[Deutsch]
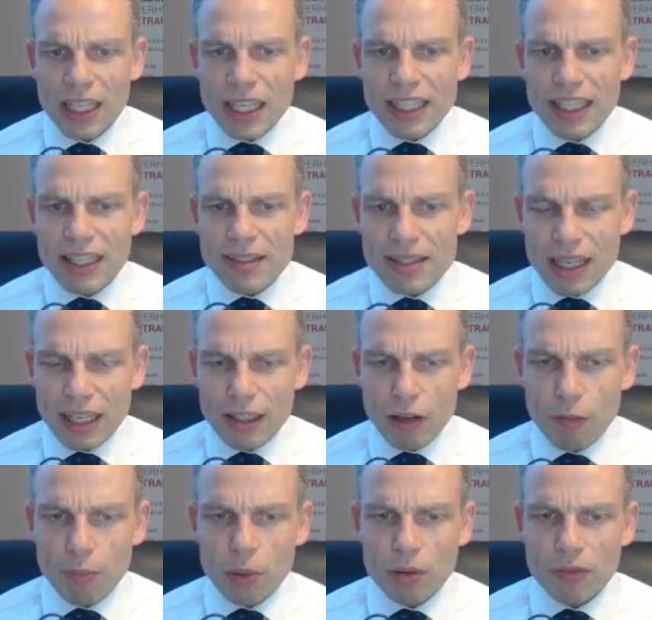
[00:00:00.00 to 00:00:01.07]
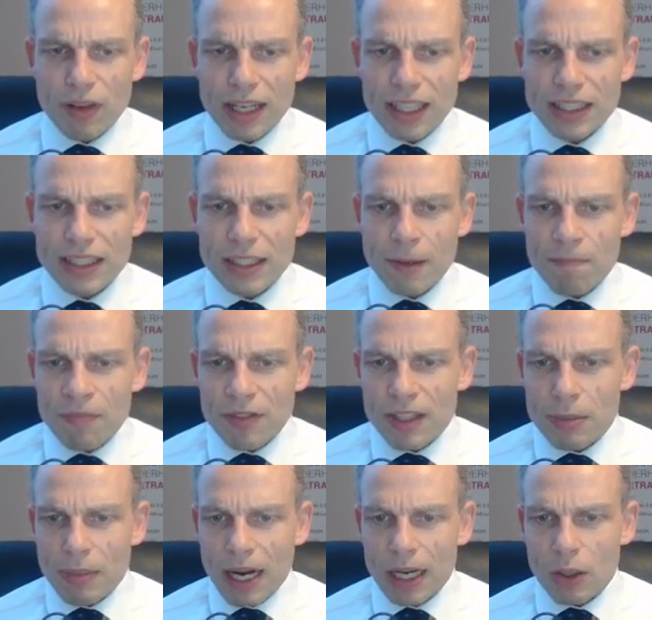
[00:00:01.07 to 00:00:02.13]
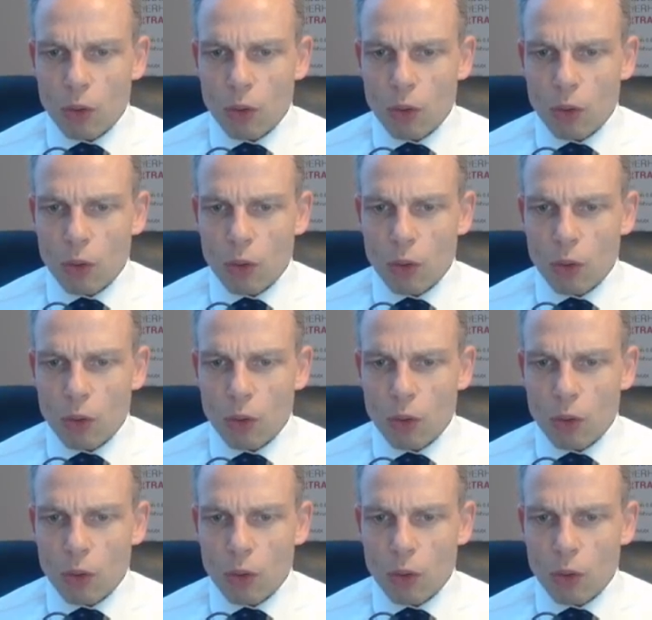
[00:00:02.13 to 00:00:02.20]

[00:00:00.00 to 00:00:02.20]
Nächster Anlaufpunkt wäre hier die Marke